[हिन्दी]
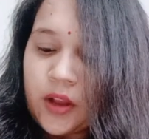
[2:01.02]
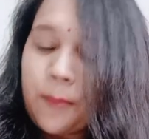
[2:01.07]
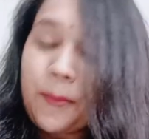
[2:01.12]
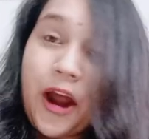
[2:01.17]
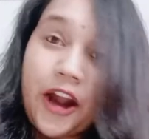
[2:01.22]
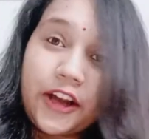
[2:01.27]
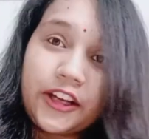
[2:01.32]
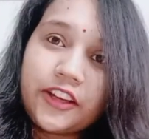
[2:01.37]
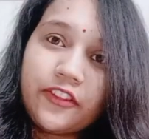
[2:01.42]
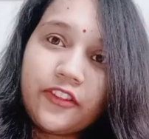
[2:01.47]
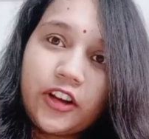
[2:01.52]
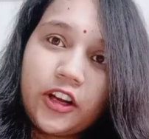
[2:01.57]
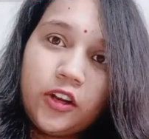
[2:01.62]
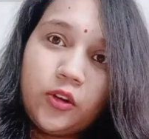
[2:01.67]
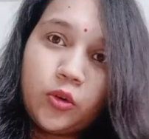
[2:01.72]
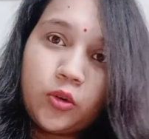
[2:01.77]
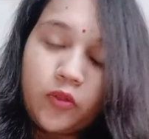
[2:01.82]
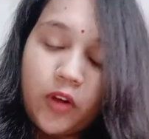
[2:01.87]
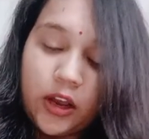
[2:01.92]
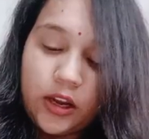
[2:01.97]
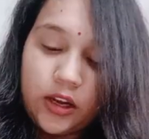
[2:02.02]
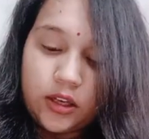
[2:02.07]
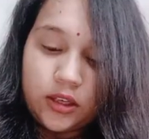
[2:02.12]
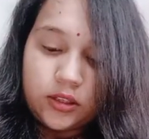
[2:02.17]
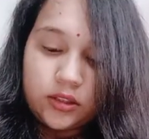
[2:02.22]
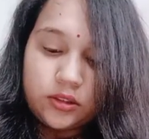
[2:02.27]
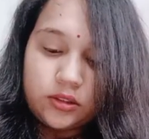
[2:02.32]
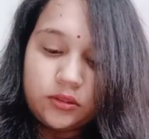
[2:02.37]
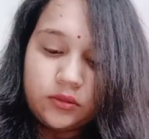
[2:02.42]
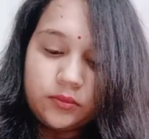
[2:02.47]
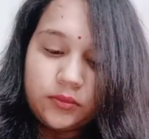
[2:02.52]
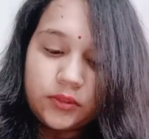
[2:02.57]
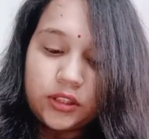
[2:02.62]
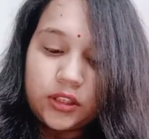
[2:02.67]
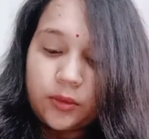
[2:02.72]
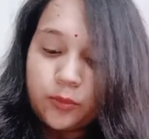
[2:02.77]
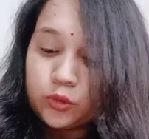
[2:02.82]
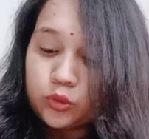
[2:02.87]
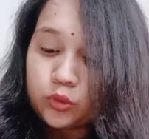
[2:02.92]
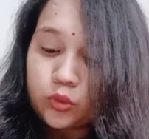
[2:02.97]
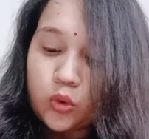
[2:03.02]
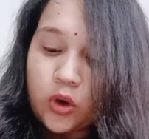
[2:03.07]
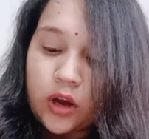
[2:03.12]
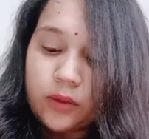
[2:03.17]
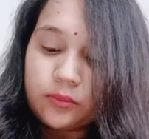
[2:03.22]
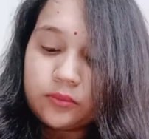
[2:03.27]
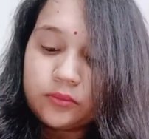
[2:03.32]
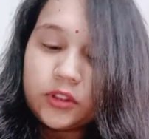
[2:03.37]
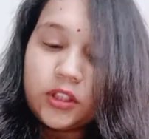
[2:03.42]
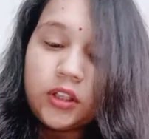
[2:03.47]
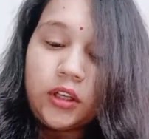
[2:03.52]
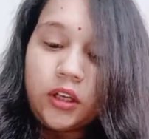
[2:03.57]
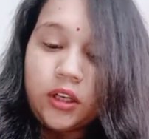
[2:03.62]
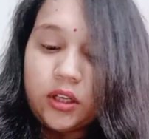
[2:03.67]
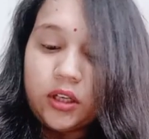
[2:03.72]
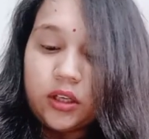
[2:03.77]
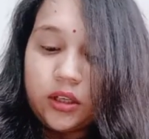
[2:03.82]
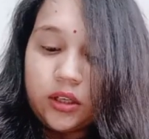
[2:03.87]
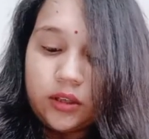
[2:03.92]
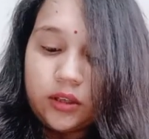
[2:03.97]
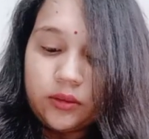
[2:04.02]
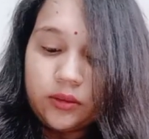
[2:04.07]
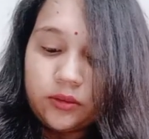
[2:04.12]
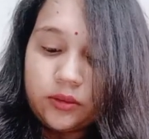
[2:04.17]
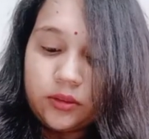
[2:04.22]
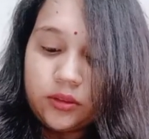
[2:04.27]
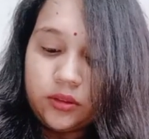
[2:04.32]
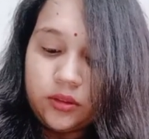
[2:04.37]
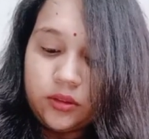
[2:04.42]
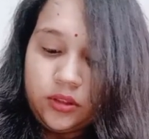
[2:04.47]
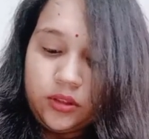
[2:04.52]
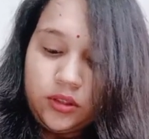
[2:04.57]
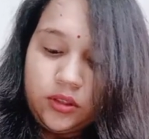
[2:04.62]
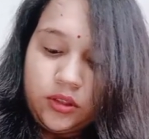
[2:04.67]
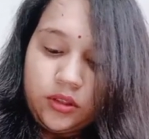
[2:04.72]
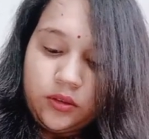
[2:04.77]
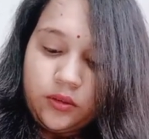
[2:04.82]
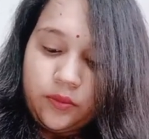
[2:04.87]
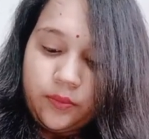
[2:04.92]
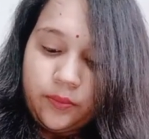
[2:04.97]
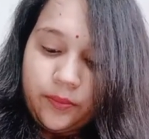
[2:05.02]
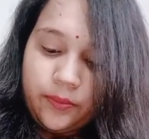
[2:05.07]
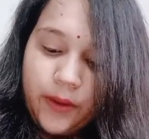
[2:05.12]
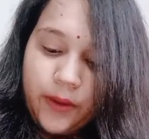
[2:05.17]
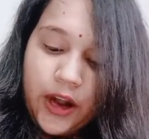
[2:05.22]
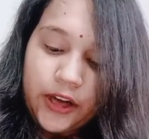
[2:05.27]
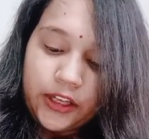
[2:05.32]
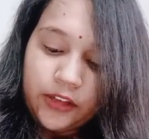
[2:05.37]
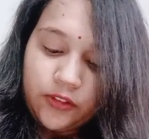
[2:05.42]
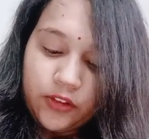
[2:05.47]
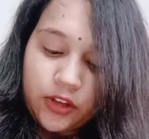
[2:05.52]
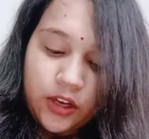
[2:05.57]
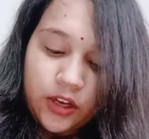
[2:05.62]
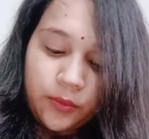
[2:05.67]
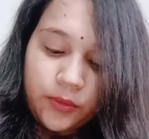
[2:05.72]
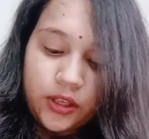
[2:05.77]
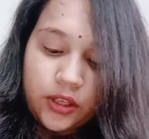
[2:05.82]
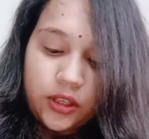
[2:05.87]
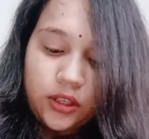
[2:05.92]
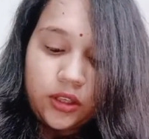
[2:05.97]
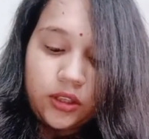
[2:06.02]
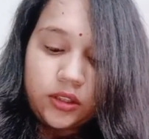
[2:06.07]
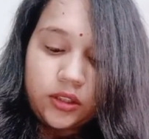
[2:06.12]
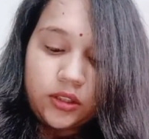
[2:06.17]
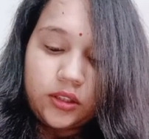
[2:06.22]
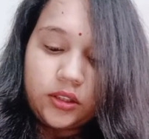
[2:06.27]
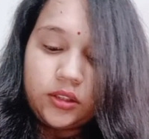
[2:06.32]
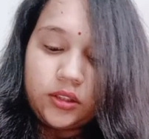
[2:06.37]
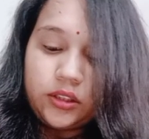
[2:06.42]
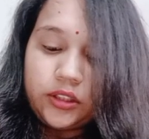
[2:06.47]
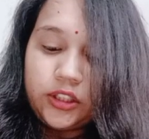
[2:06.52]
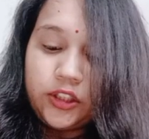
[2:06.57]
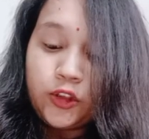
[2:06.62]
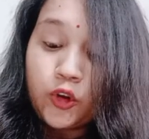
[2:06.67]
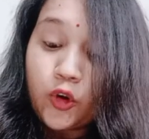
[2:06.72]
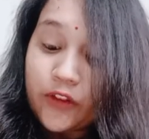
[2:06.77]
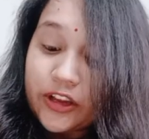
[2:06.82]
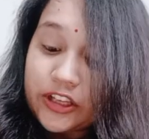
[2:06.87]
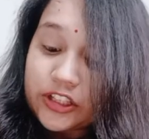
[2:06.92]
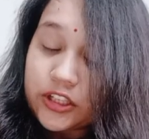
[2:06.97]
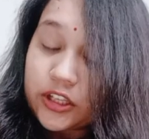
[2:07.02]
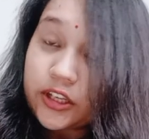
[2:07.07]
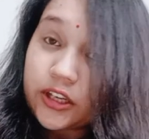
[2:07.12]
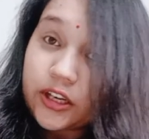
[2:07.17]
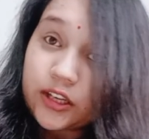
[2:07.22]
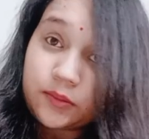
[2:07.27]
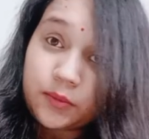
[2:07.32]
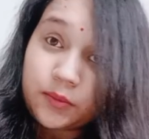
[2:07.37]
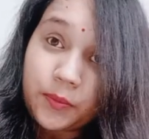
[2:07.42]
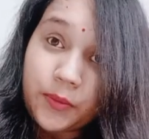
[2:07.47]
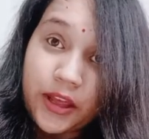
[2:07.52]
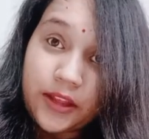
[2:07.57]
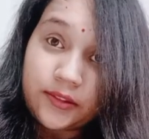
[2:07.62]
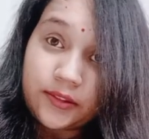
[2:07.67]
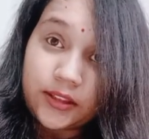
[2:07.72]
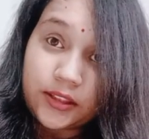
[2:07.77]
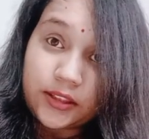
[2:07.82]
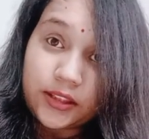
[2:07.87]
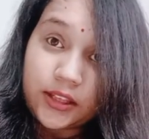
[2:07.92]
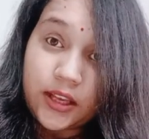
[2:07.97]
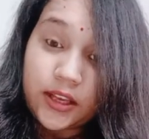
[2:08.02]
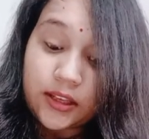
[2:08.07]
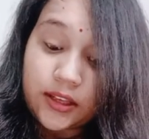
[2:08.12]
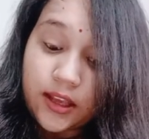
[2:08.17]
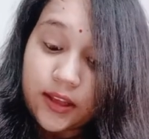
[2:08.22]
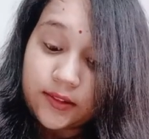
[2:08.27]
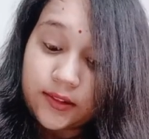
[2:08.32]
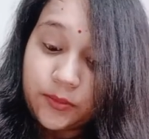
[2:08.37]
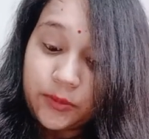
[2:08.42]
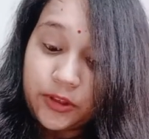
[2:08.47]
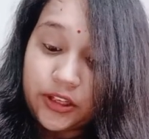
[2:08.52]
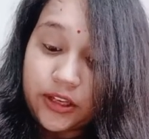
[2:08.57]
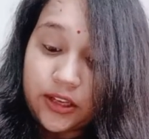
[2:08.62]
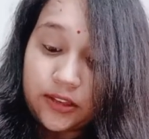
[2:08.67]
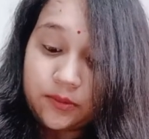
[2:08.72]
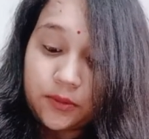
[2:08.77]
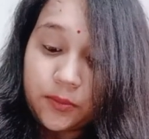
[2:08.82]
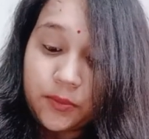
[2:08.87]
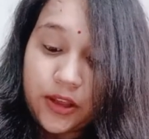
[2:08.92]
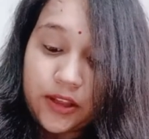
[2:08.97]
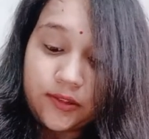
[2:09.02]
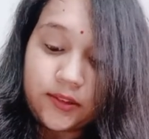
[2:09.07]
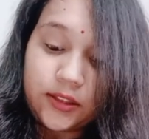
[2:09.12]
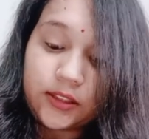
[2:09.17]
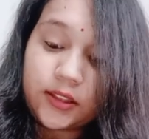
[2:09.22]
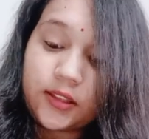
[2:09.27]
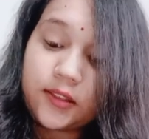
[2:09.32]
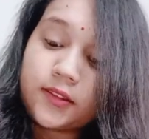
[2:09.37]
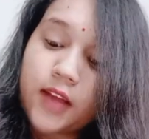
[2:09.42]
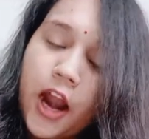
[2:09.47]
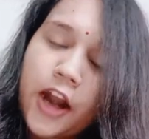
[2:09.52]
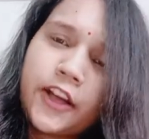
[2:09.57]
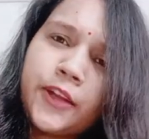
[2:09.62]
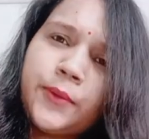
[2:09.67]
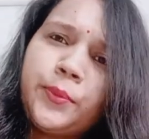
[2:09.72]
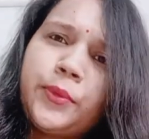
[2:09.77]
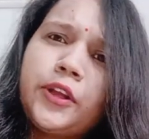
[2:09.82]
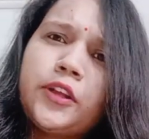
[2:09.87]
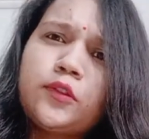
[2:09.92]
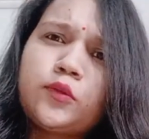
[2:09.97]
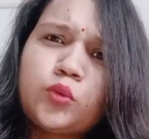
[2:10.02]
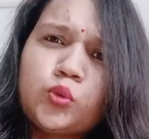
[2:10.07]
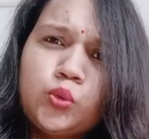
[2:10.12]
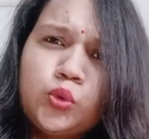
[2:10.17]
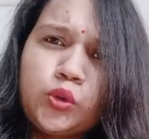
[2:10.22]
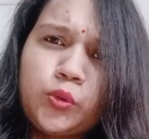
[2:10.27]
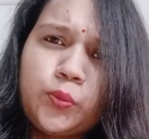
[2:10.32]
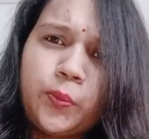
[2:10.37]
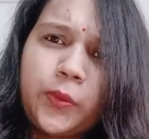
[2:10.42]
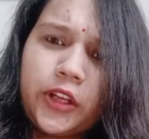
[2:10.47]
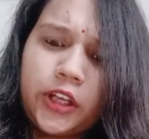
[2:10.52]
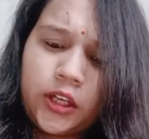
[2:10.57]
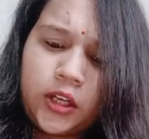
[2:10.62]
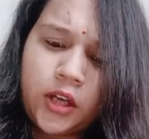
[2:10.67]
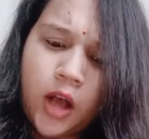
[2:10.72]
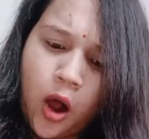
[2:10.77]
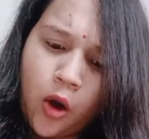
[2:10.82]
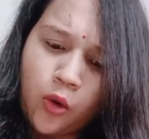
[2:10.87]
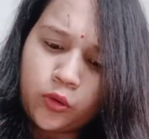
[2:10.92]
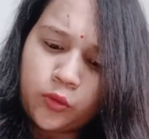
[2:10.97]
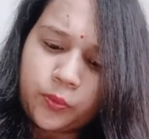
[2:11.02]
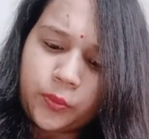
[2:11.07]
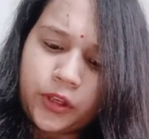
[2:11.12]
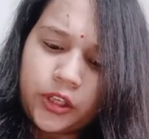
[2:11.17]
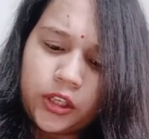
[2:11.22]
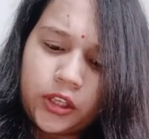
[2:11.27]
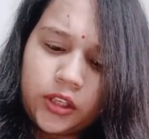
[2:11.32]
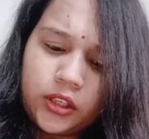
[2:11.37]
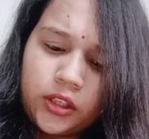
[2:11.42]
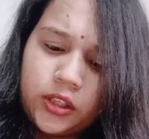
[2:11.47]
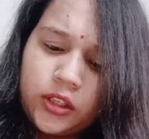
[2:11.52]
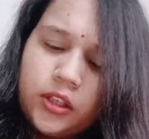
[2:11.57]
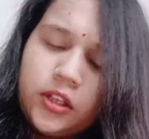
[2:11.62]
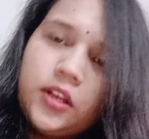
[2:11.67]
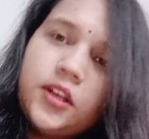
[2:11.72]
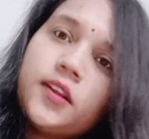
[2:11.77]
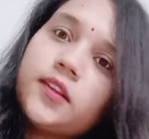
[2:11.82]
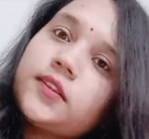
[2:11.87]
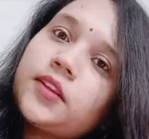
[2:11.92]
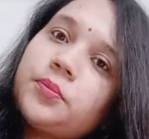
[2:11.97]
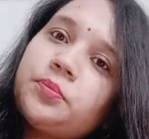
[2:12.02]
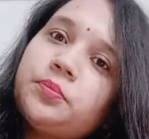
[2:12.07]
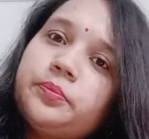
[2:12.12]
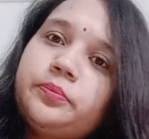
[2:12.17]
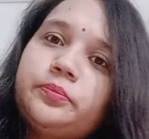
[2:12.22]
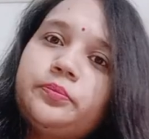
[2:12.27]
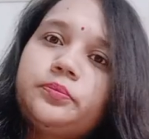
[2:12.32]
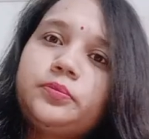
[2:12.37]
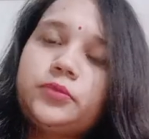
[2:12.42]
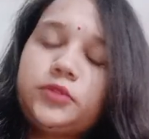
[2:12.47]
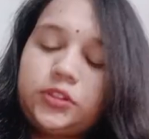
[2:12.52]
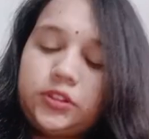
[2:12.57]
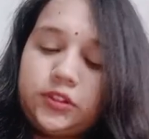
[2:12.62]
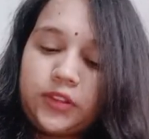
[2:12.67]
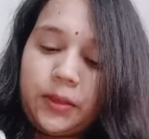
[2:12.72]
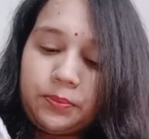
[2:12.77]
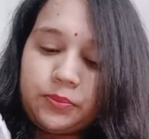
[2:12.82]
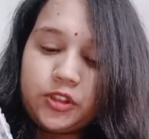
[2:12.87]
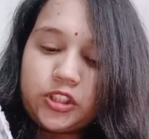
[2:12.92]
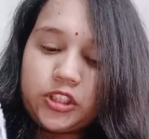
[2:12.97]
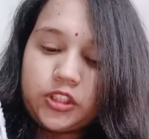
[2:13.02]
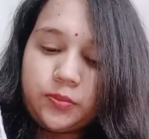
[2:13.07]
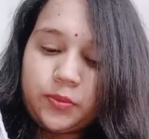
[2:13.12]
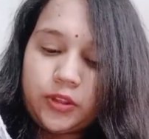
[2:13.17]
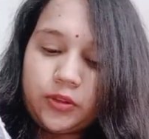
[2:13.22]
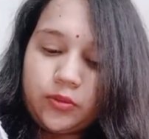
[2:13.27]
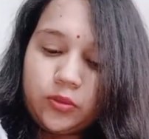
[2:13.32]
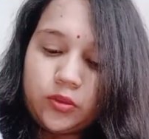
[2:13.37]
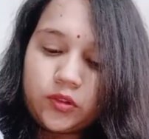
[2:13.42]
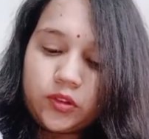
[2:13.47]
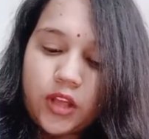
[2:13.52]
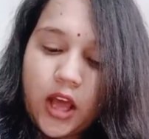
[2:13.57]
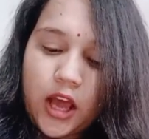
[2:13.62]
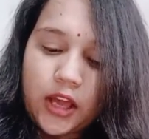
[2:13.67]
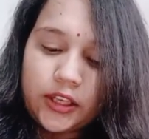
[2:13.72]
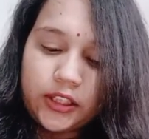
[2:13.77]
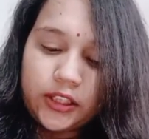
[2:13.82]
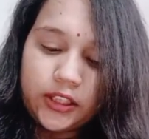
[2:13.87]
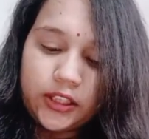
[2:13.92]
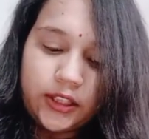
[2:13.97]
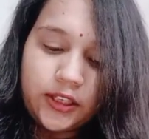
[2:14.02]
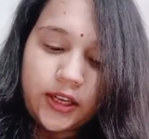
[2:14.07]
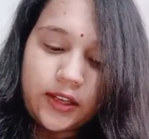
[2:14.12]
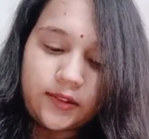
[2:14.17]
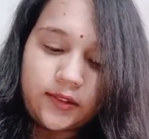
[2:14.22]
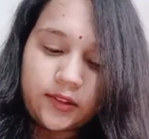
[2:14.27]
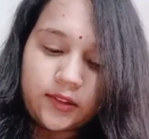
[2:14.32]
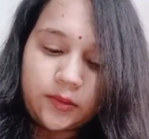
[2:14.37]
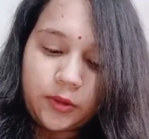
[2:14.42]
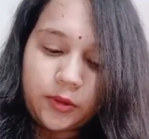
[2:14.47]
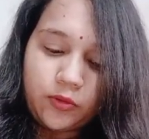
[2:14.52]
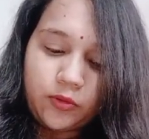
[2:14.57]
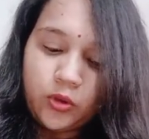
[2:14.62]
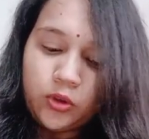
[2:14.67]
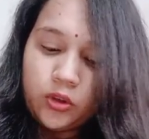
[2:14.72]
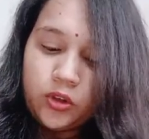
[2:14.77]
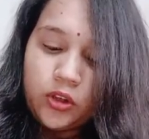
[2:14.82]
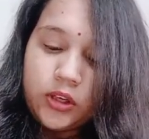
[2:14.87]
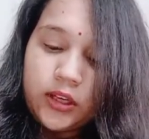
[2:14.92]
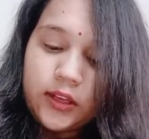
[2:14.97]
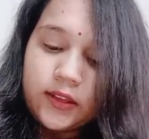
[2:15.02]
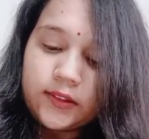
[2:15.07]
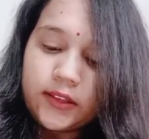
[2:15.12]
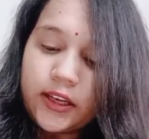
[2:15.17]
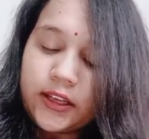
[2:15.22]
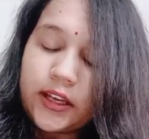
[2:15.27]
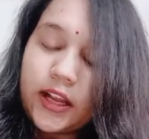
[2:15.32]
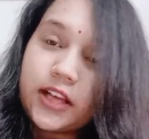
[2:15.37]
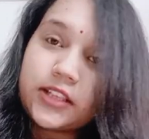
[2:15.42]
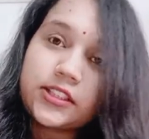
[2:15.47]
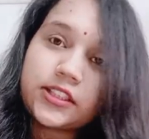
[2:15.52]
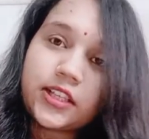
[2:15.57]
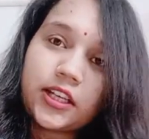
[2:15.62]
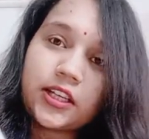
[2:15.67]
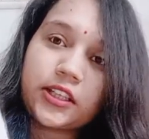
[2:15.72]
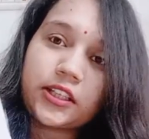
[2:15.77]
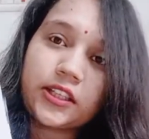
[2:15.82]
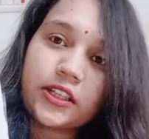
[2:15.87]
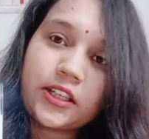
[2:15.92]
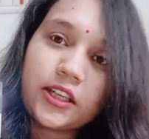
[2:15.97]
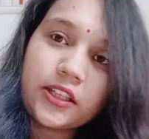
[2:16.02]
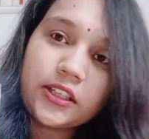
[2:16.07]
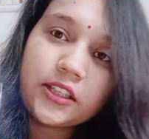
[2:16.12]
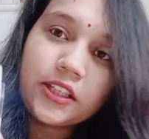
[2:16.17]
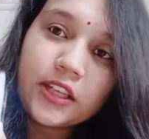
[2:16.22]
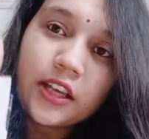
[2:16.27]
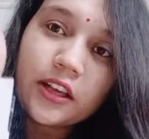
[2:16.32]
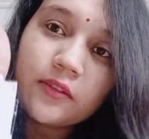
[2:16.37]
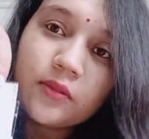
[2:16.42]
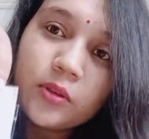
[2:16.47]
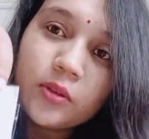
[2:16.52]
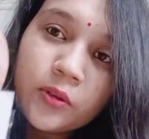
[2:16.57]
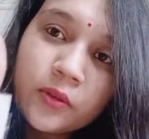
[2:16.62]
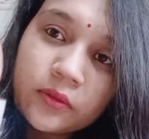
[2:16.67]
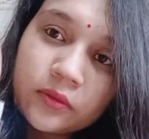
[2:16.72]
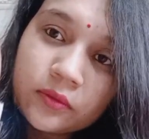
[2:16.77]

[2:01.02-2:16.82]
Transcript: पार्टी वेयर लुक वाला मतलब उसको हम आ, पार्टी वेयर में इंडो वेस्टर्न ड्रेस पे पहन सकते हैं कैसी भी ड्रेस पे पहन सकते हैं साड़ी पे सूट पे गाउन पे सब सब चीज़ पे वो सारी ही ड्रेसेस पे वो सेट अच्छा लगेगा ये है वो